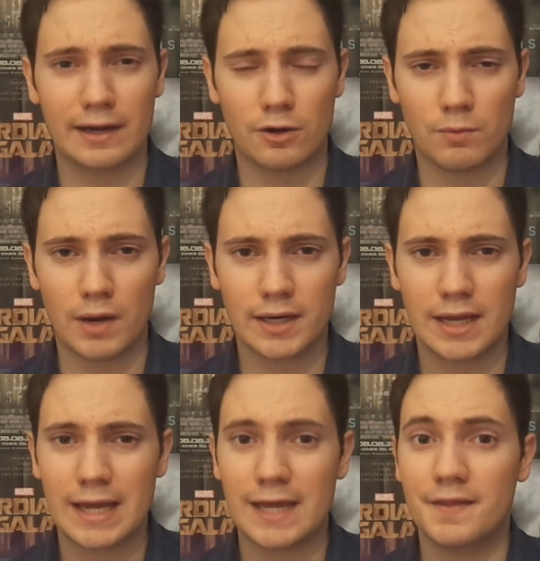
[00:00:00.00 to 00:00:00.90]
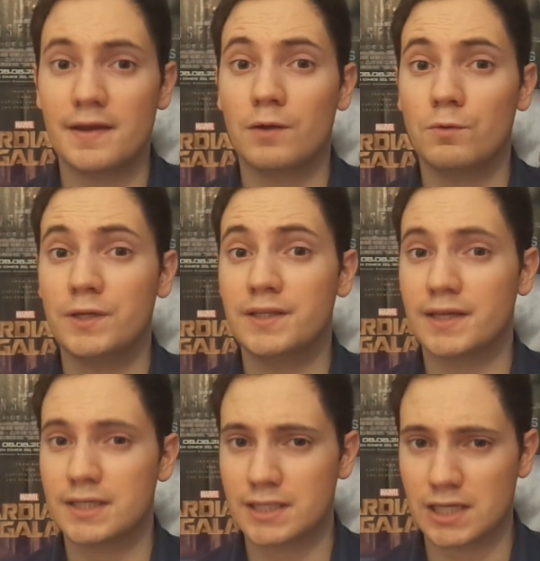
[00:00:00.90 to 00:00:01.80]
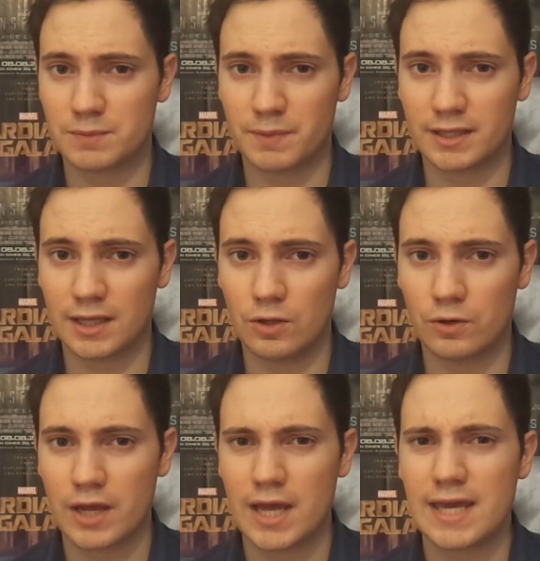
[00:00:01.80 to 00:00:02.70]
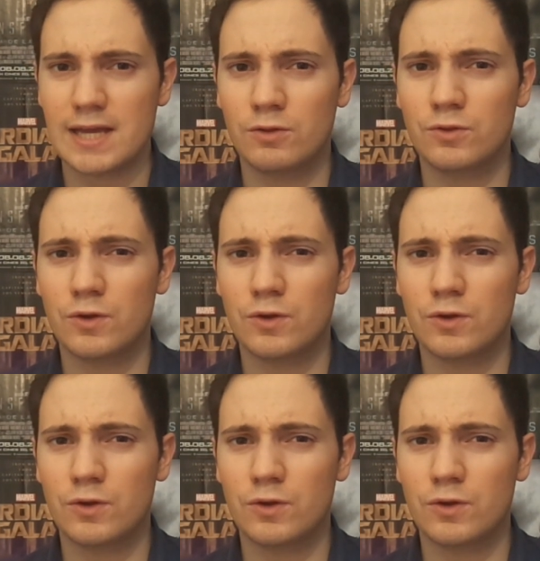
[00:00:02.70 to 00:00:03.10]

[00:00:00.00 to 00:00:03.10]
renovar y dar algún interés en el espectador, y con